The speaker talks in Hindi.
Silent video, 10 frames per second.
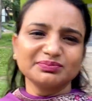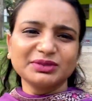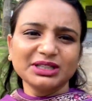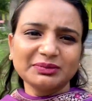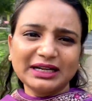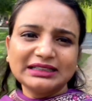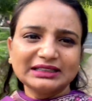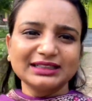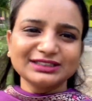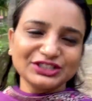मतलब अलग
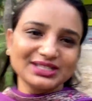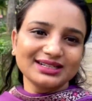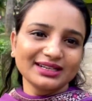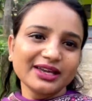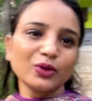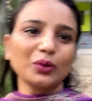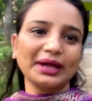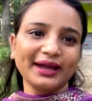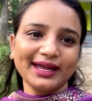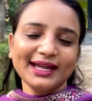अलग चीज़ें रखे हुए
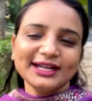हैं